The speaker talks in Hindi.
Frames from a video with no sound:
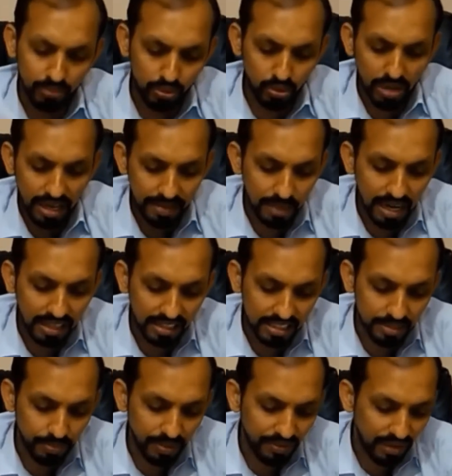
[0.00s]
जो है बात
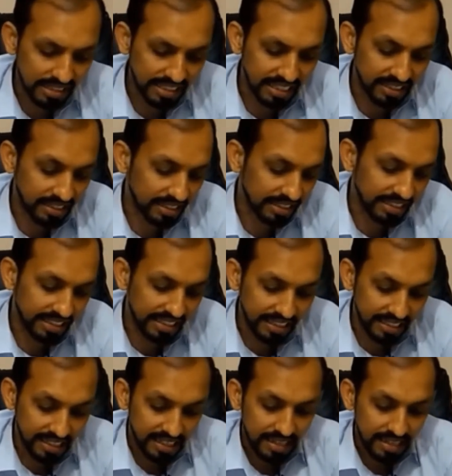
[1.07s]
इसमें वाजिया कर दी गई